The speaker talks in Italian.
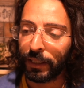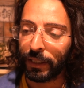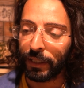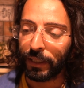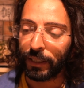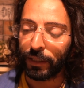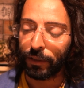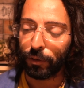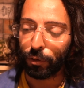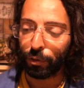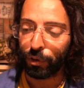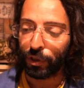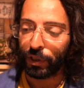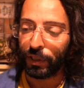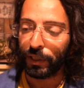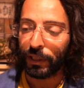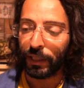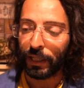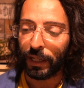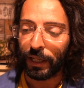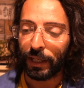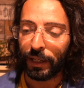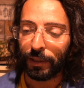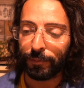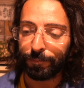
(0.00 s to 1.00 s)
Credo
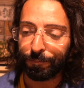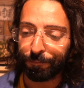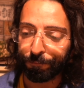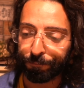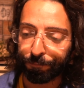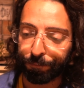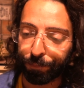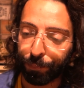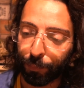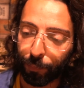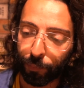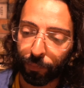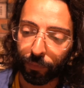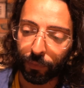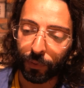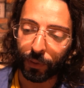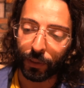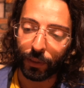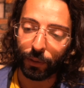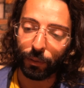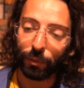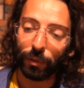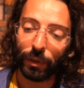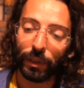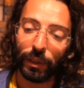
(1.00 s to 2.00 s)
sia
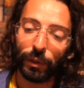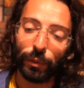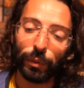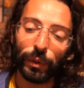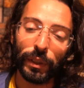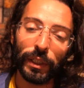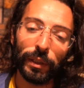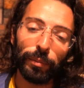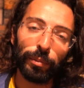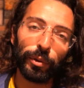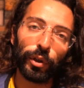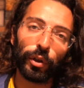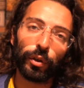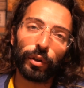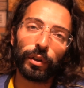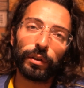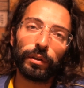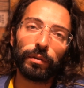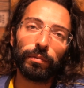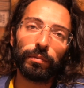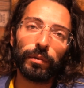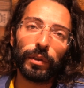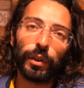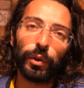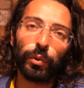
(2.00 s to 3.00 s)
quell'equilibrio
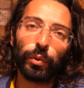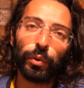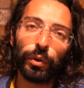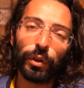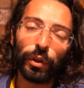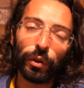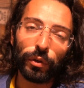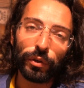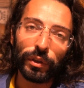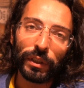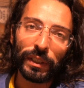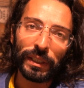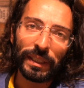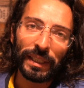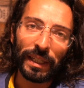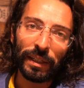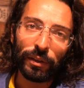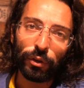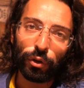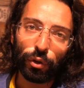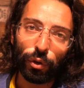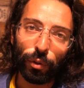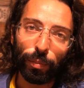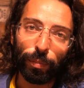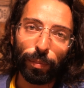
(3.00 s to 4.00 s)
di cui ogni
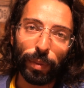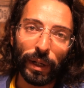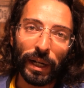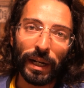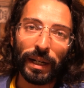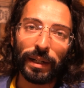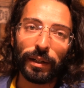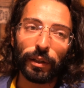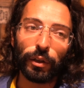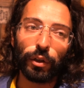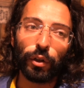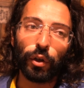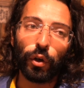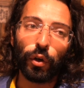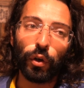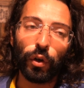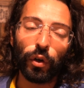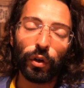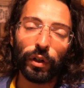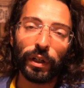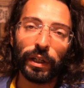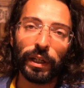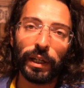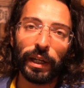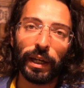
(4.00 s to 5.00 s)
tanto
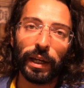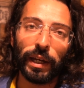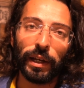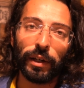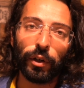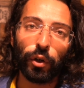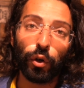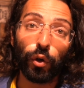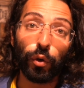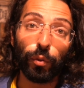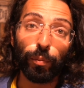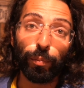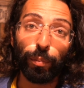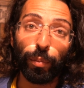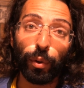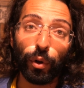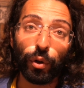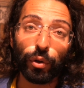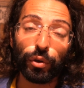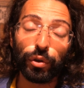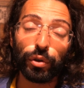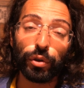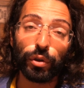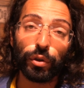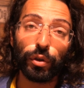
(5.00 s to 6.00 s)
parlo che è
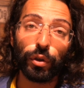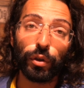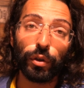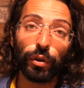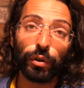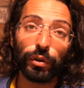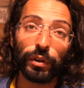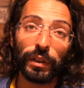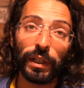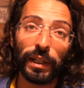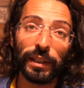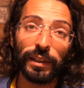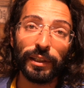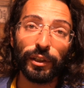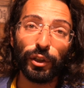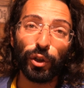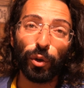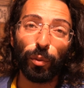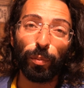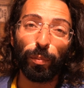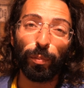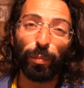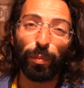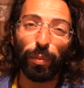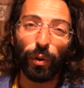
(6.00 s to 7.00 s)
composto dagli
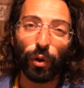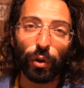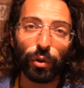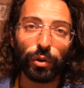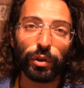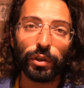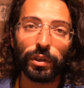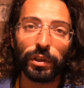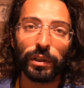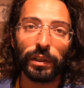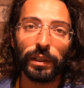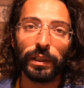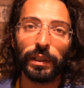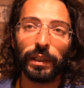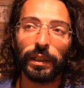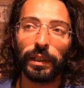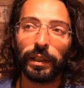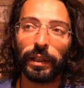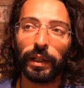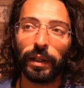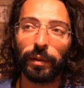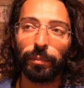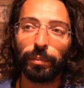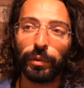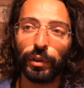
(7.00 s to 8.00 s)
opposti,
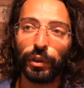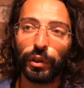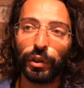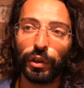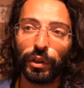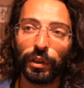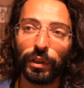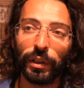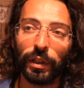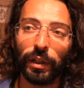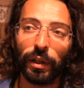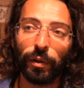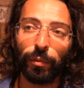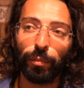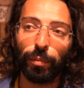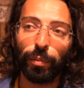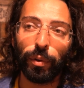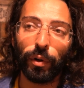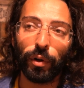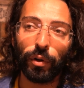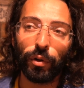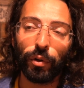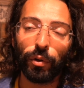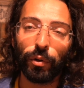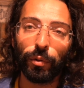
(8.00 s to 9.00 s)
capisci? È un
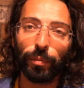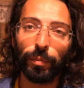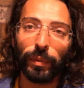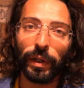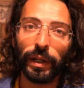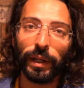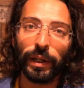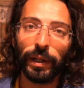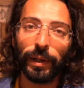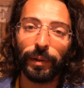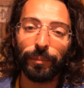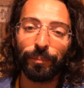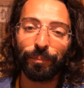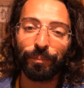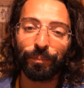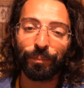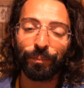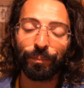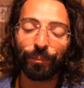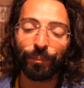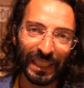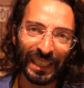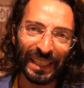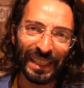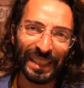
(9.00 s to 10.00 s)
po' come
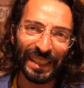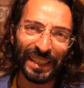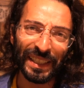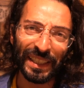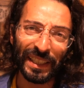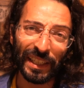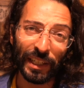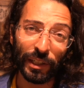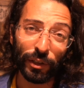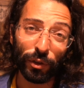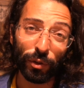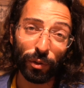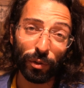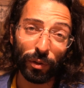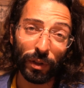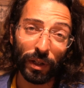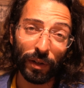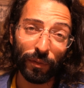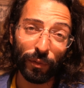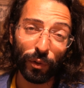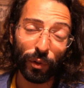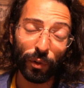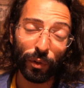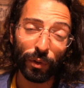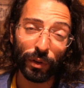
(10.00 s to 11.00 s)
il se non
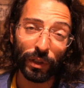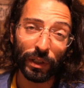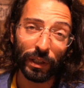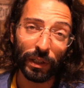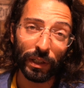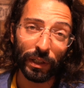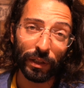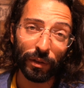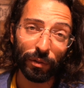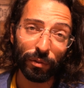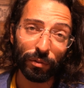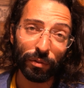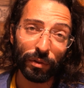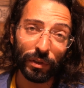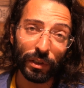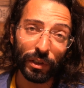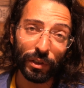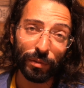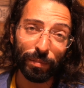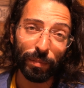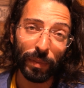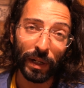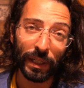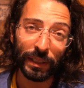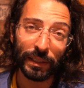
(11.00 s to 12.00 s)
lavori e non ti
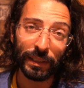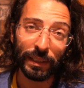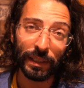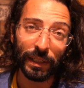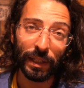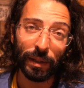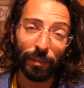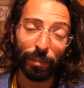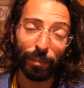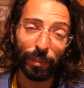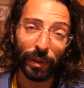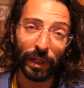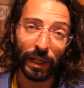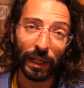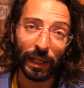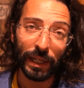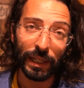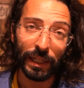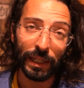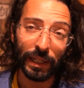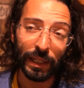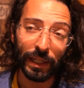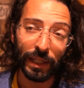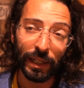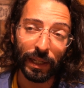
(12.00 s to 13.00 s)
sbatti le
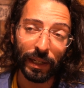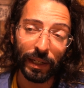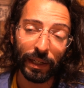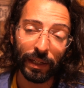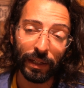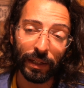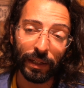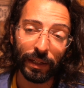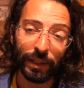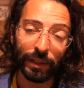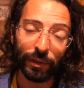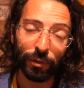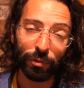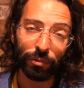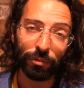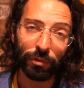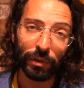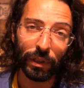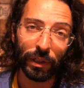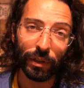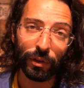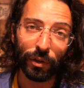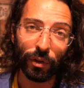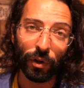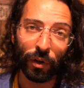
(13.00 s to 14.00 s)
palle e non
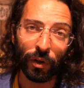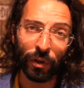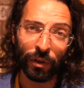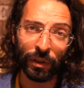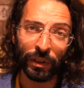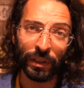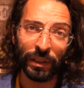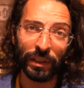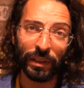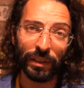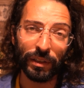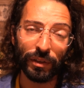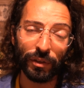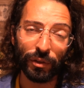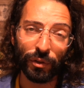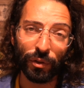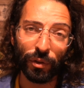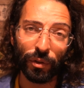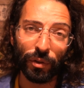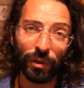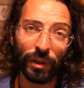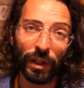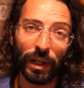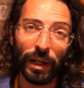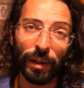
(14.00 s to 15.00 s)
ti annoi,
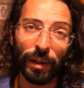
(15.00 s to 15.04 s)
non